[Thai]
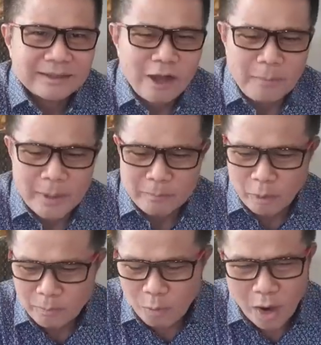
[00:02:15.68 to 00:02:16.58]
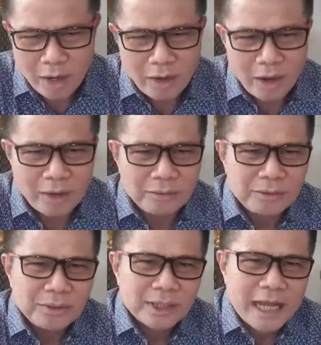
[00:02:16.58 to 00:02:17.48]
ก็เป็นผลพวงของ
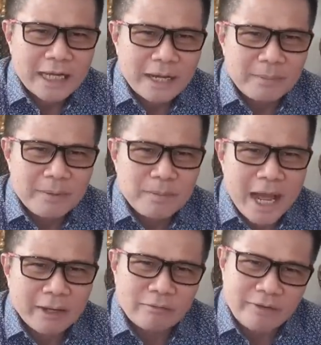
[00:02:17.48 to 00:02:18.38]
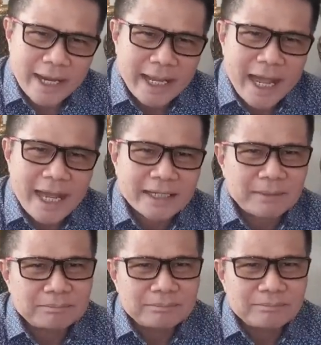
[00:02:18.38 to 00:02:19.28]
การอภิปรายของฝ่ายค้านค
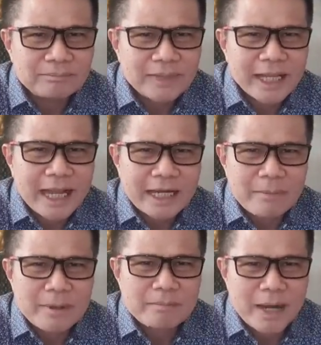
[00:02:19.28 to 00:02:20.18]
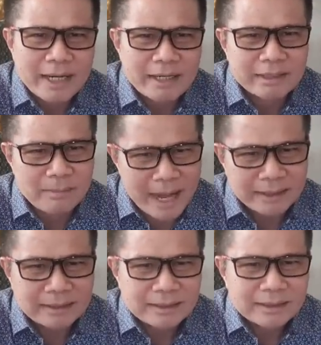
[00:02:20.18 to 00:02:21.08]
รับในการอภิปรายรัฐบาล
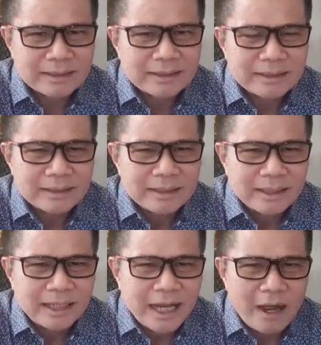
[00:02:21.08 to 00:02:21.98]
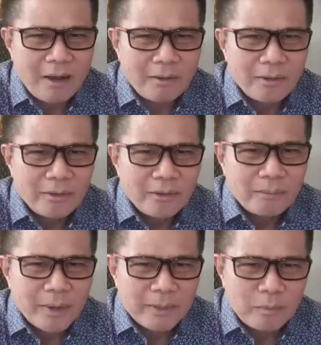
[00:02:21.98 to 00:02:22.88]
และ
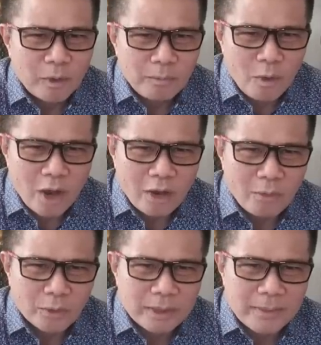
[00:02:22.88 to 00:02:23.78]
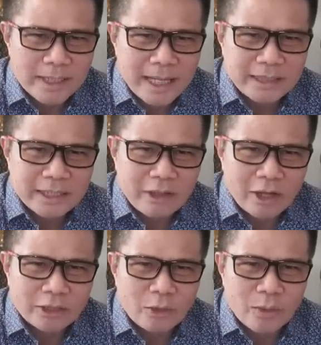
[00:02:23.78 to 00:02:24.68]
เป็นผลพวงของคุณธรรมนัสที่ถ
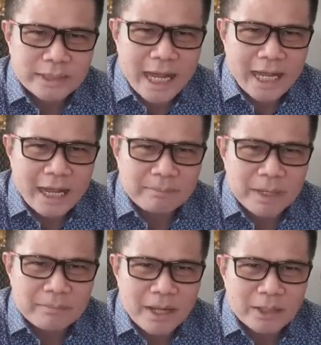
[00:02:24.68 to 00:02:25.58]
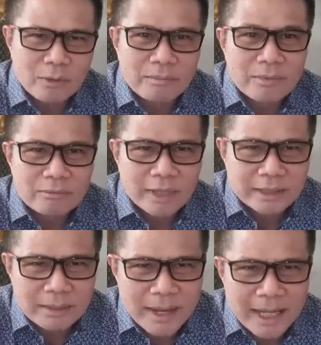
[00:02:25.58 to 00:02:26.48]
อนตัวจากการเป็นพรรคร่วมรั
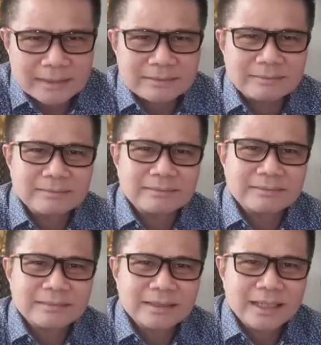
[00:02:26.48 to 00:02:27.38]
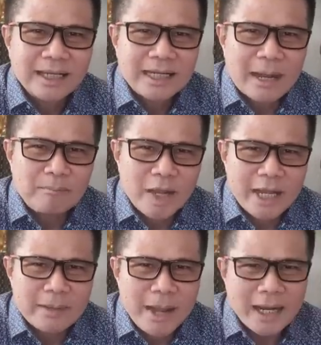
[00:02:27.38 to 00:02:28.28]
ฐบาลทำให้
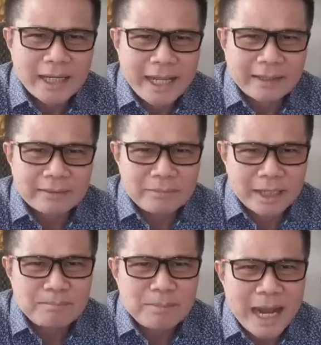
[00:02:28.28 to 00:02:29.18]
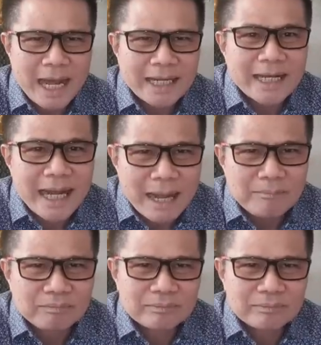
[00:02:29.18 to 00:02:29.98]
พรรคเล็กเหมือนปลาได้น้ำ